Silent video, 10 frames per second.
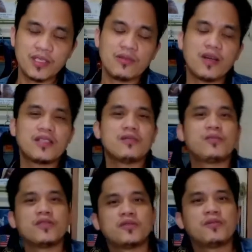
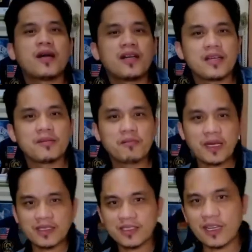Waterproof pang uh,
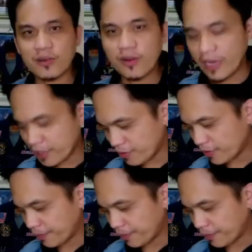pagtag-ulan yun.